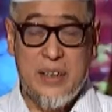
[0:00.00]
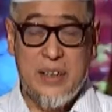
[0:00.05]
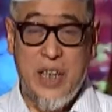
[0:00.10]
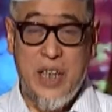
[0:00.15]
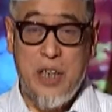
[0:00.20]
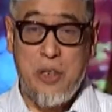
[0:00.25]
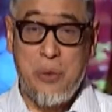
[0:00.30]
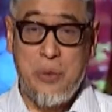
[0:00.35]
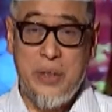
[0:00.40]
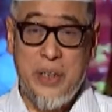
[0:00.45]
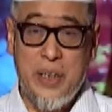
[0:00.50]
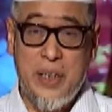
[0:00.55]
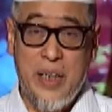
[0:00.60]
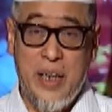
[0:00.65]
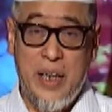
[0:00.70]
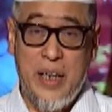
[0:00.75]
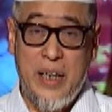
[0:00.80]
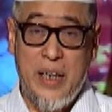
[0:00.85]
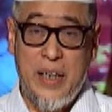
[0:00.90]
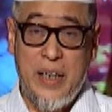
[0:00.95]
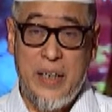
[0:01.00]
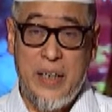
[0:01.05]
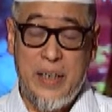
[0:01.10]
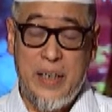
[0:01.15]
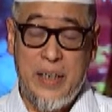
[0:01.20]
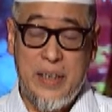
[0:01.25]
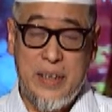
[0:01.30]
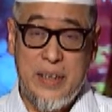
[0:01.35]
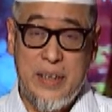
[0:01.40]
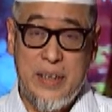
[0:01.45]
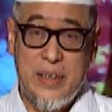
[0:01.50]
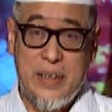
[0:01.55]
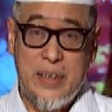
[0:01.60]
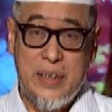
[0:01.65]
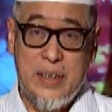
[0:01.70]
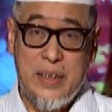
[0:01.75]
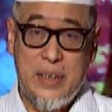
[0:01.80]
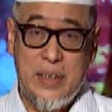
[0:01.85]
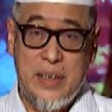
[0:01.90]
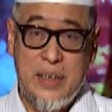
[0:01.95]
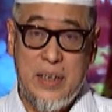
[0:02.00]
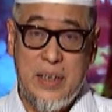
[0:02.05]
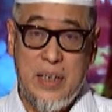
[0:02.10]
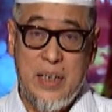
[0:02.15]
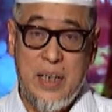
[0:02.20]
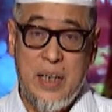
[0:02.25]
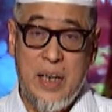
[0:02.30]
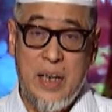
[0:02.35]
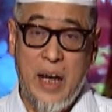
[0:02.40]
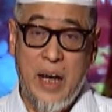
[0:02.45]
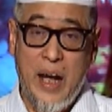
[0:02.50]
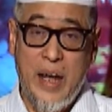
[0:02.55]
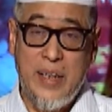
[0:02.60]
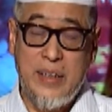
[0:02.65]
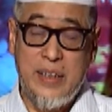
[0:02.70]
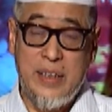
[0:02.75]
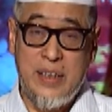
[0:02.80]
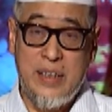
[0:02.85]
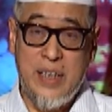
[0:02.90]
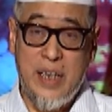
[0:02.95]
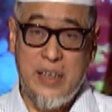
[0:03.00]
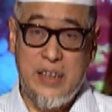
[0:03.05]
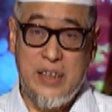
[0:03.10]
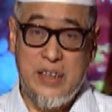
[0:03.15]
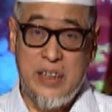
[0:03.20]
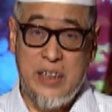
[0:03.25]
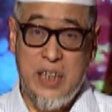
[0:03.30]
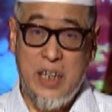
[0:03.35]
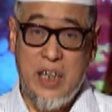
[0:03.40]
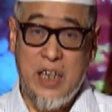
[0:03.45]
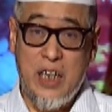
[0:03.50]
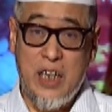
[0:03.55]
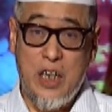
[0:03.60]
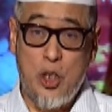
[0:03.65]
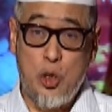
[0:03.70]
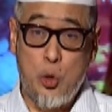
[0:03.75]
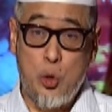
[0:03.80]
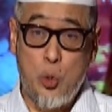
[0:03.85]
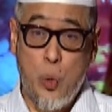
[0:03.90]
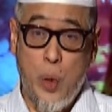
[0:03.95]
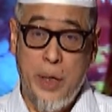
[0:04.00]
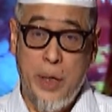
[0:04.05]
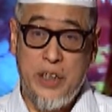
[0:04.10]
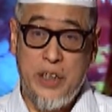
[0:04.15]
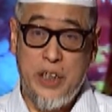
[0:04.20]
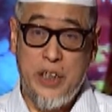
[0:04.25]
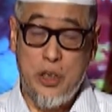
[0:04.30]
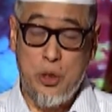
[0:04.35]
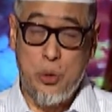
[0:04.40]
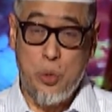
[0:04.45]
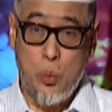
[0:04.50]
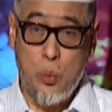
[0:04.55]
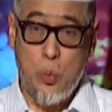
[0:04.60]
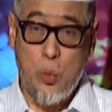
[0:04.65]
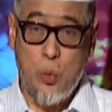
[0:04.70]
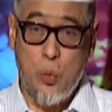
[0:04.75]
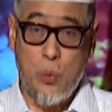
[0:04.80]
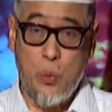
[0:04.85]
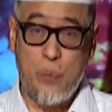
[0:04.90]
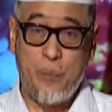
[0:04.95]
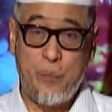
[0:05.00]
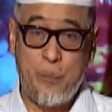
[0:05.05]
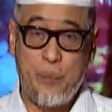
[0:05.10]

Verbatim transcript: 再如果你看。海底下的一些个软体动物，